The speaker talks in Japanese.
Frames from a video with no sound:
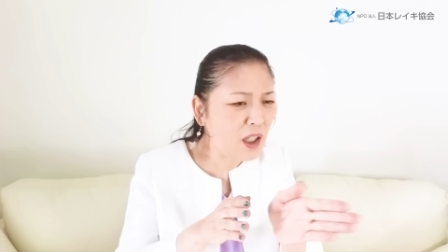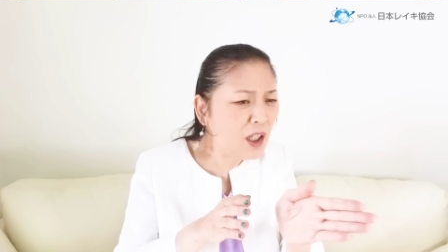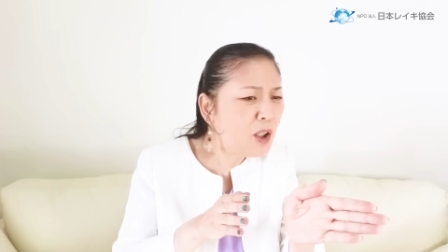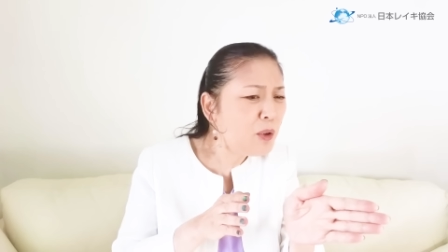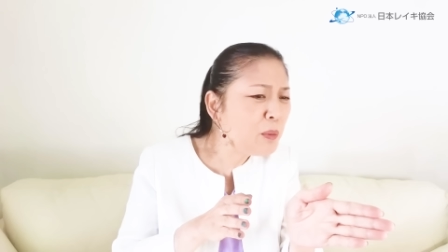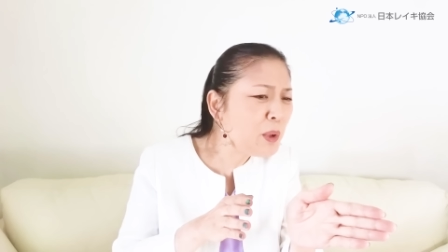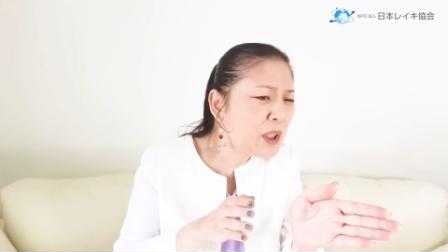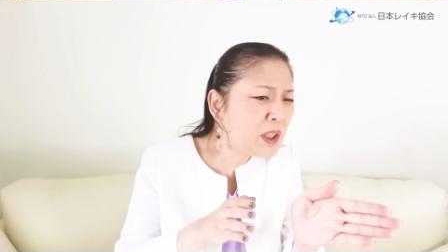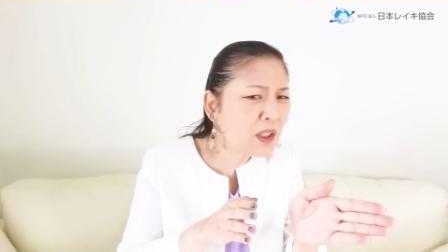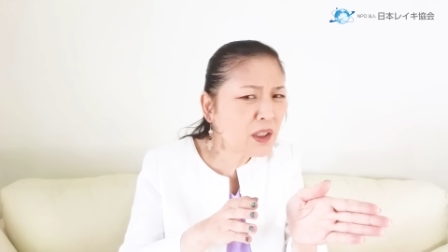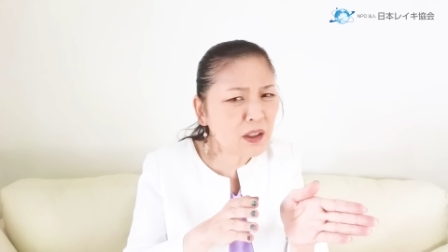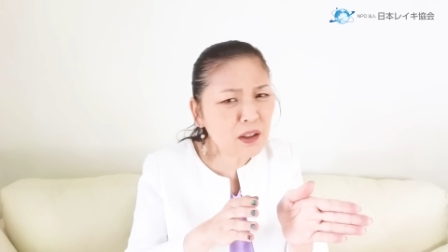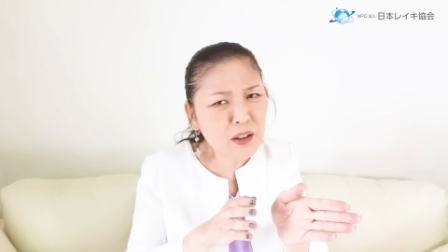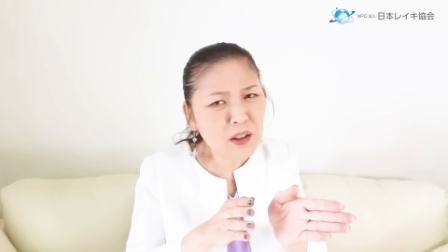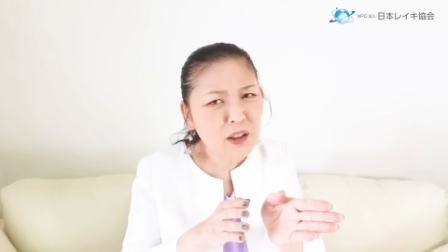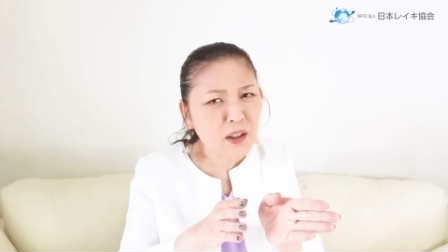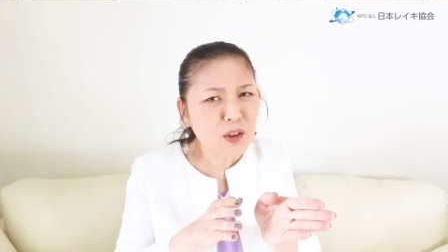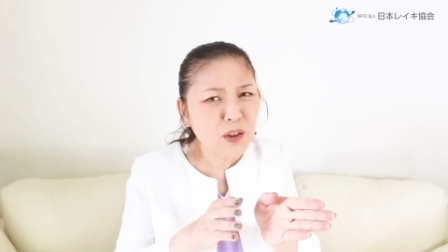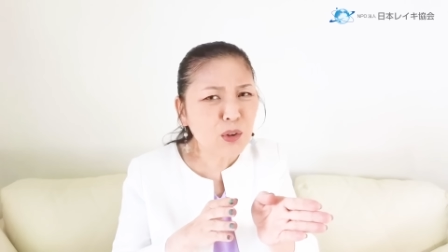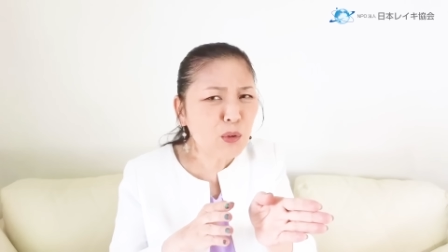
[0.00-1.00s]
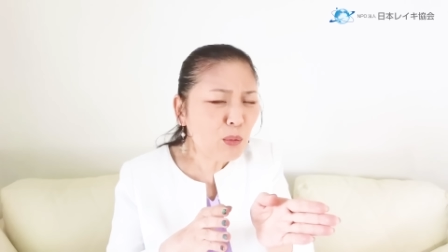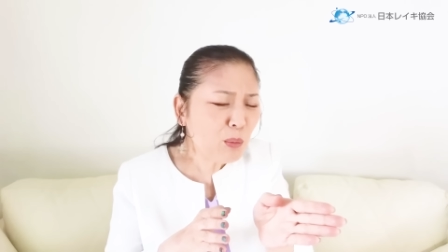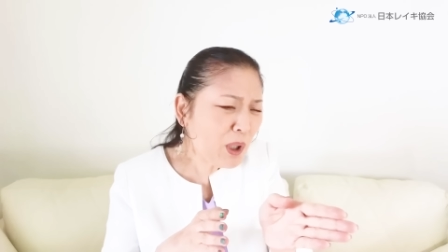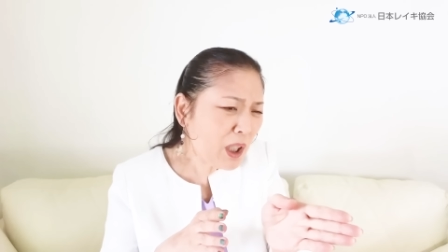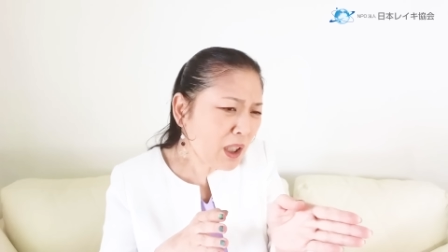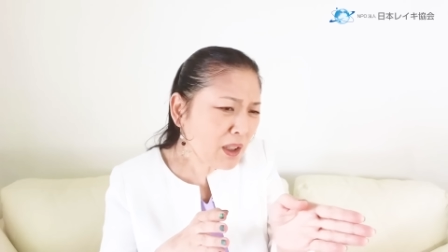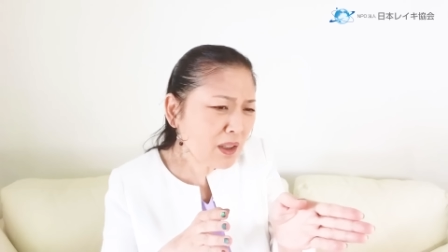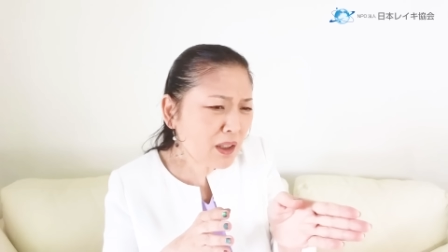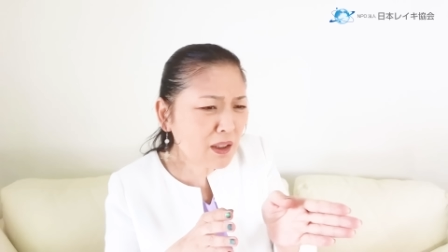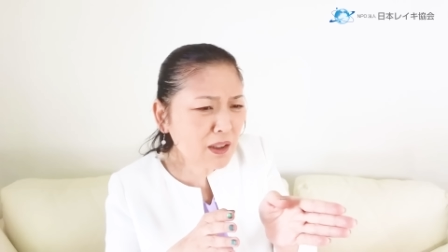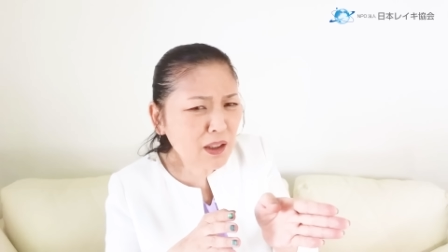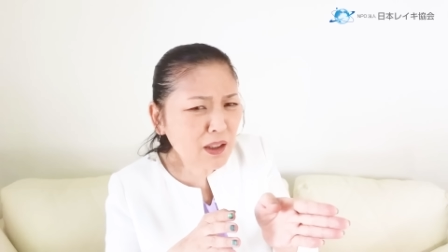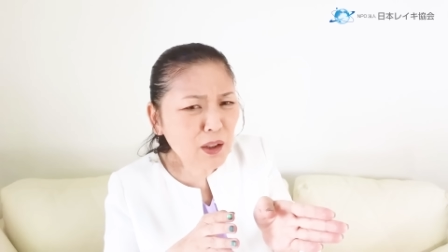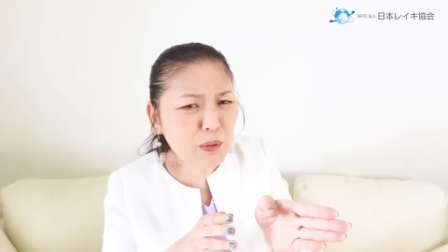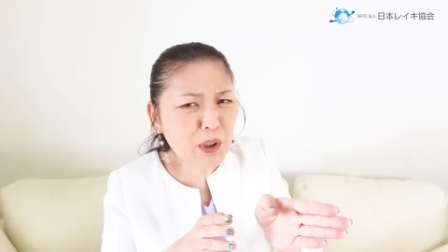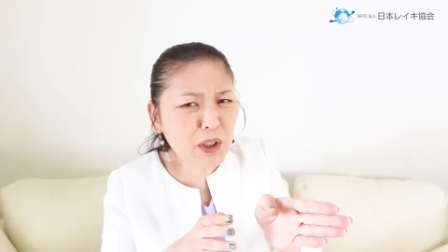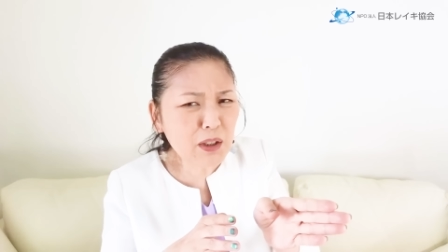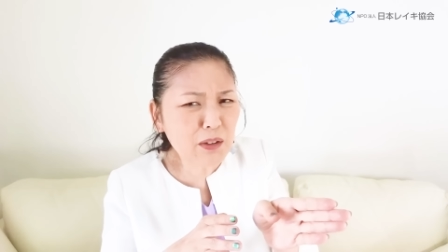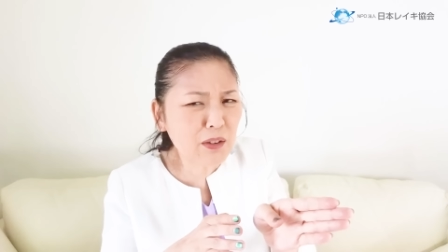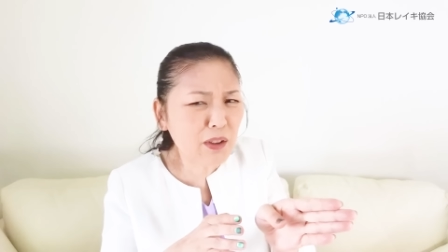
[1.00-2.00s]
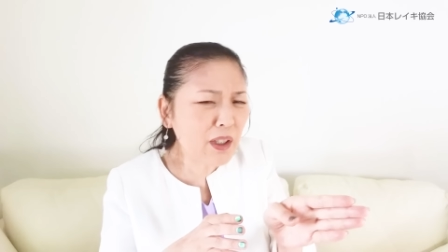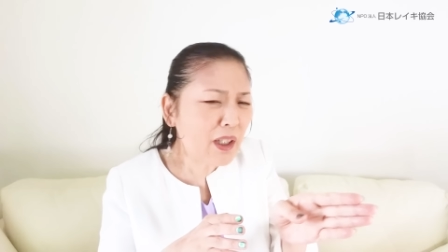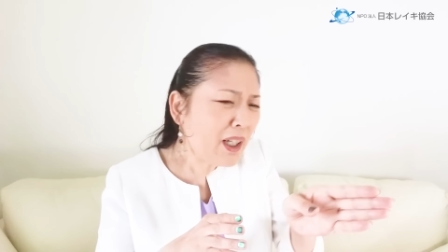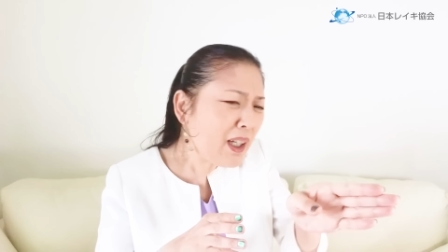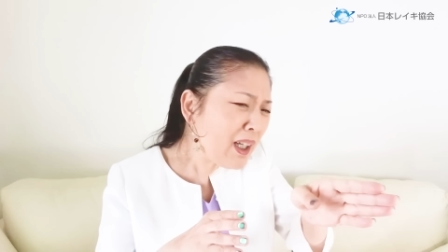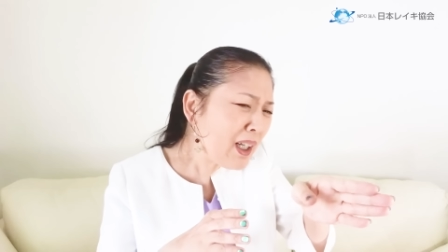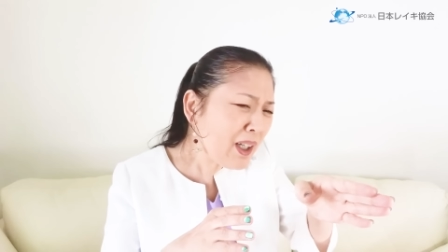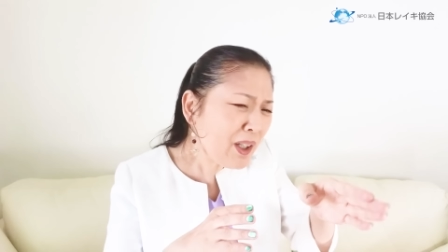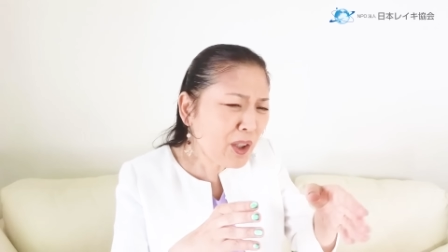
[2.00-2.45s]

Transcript: ああ、また、そこ曲がったらダメなのに。あ